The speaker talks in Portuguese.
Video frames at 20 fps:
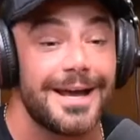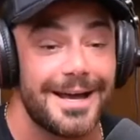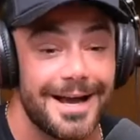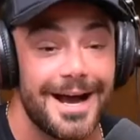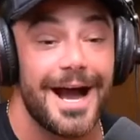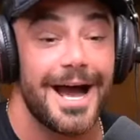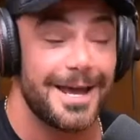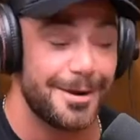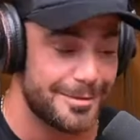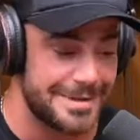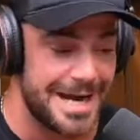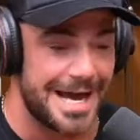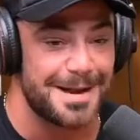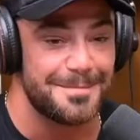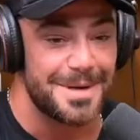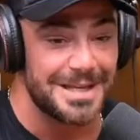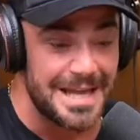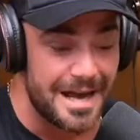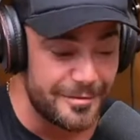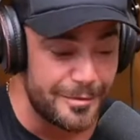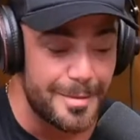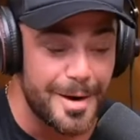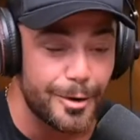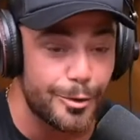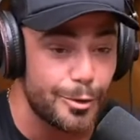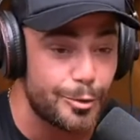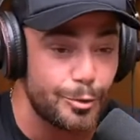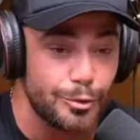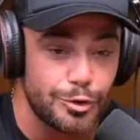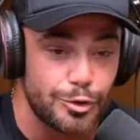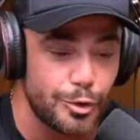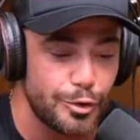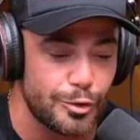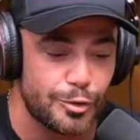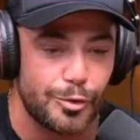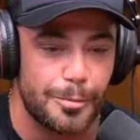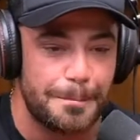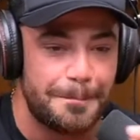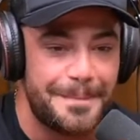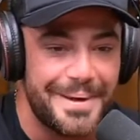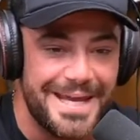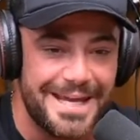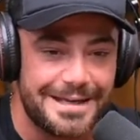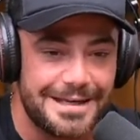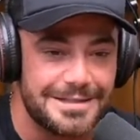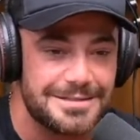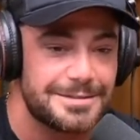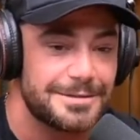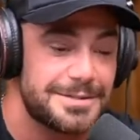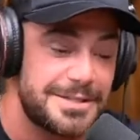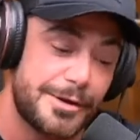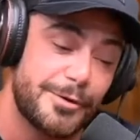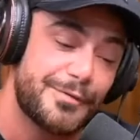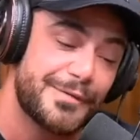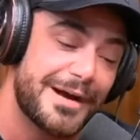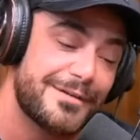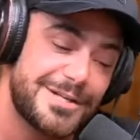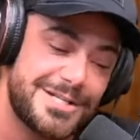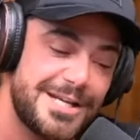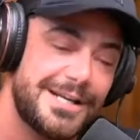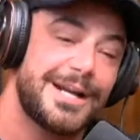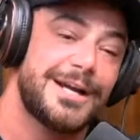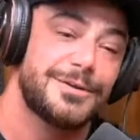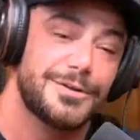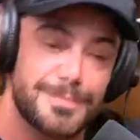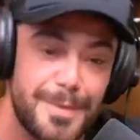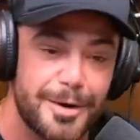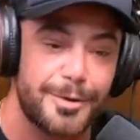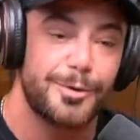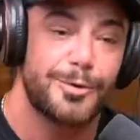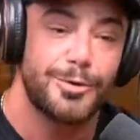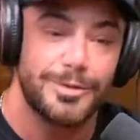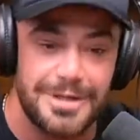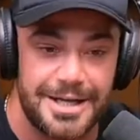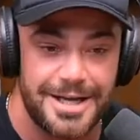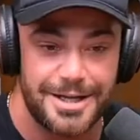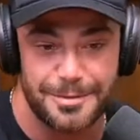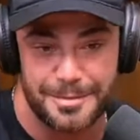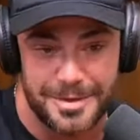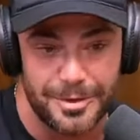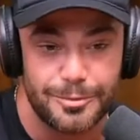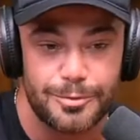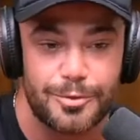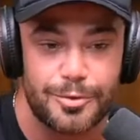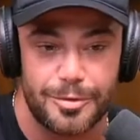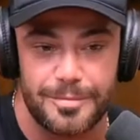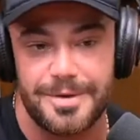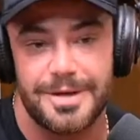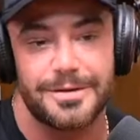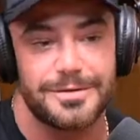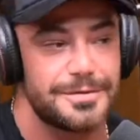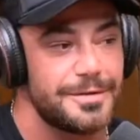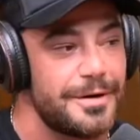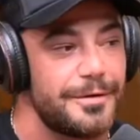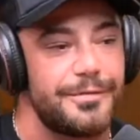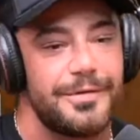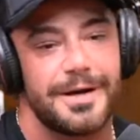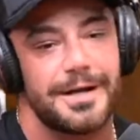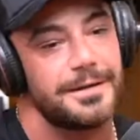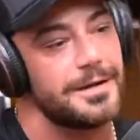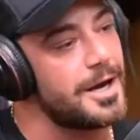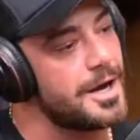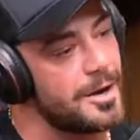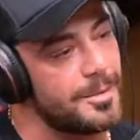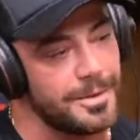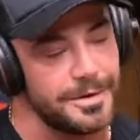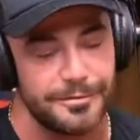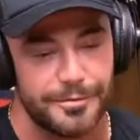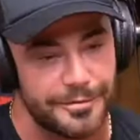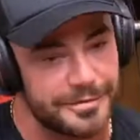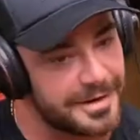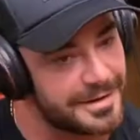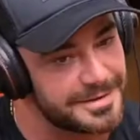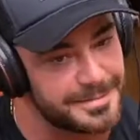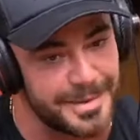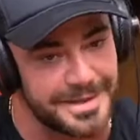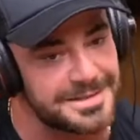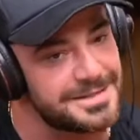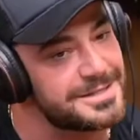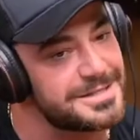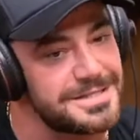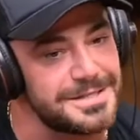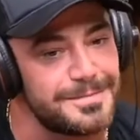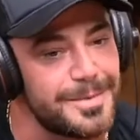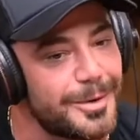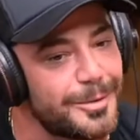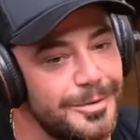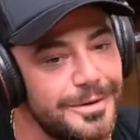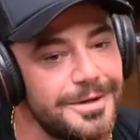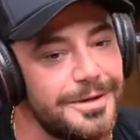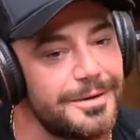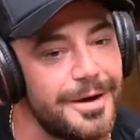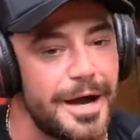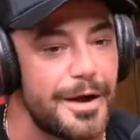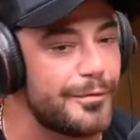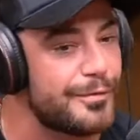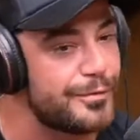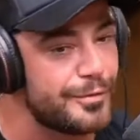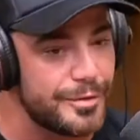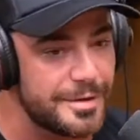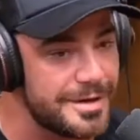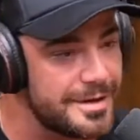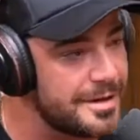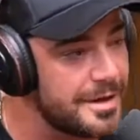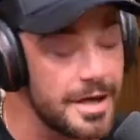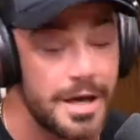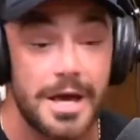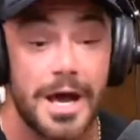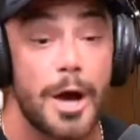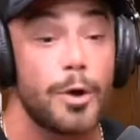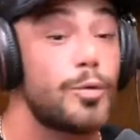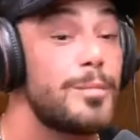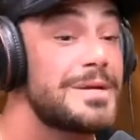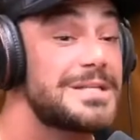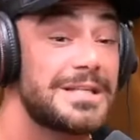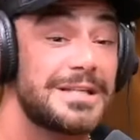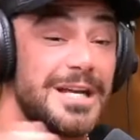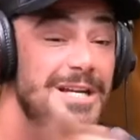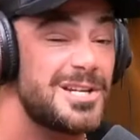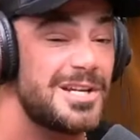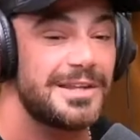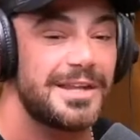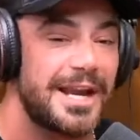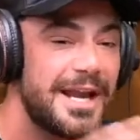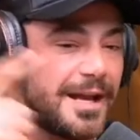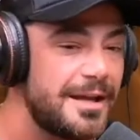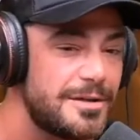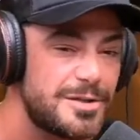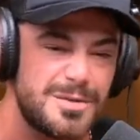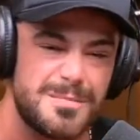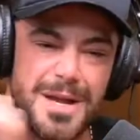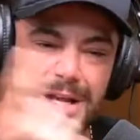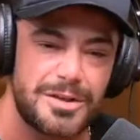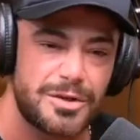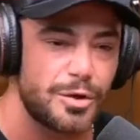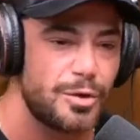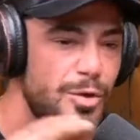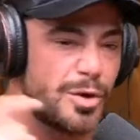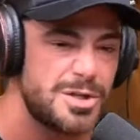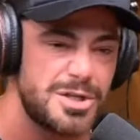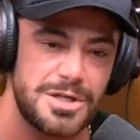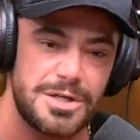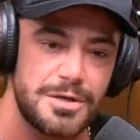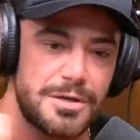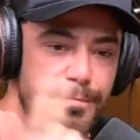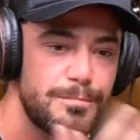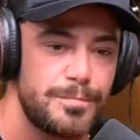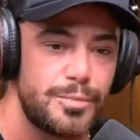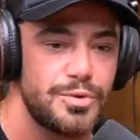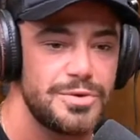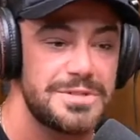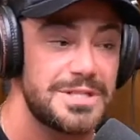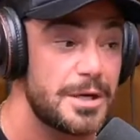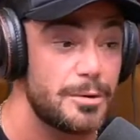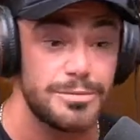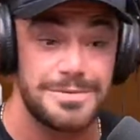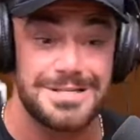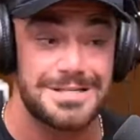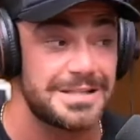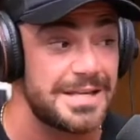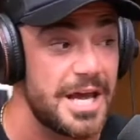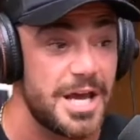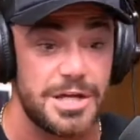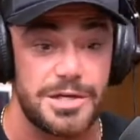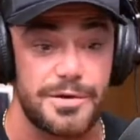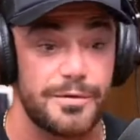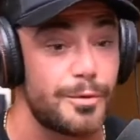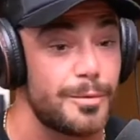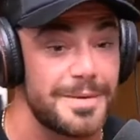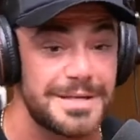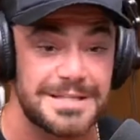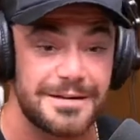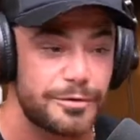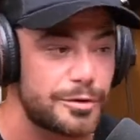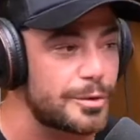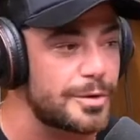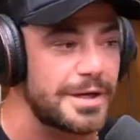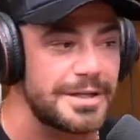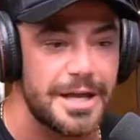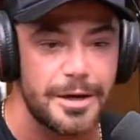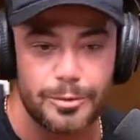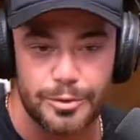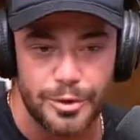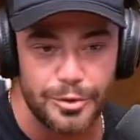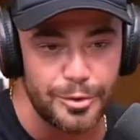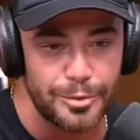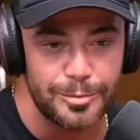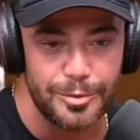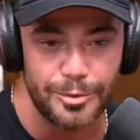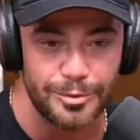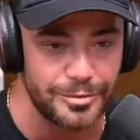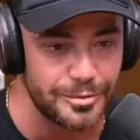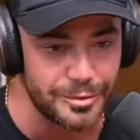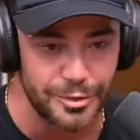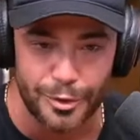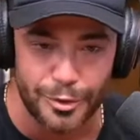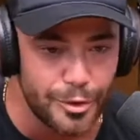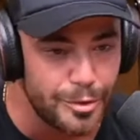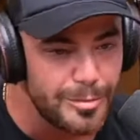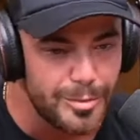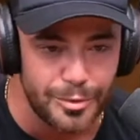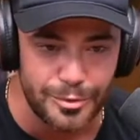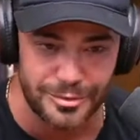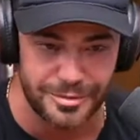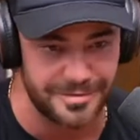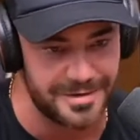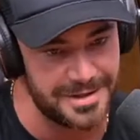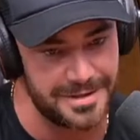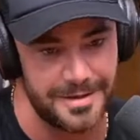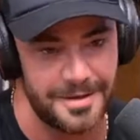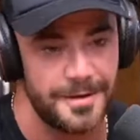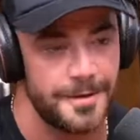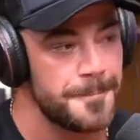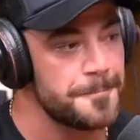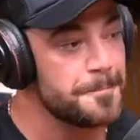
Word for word: É, aí o cara me dava o bagulho com tudo, com picles, não sei, eu ficava tirando os bagulho com o dedo, porque eu não comia. Eu falei, não, mano, vou ficar passando esses bagulhos não. Aí eu fui, eu comecei a andar de trem, de metrô, de busão, de skate, eu começava a trocar ideia com todo mundo, todo mundo, velho.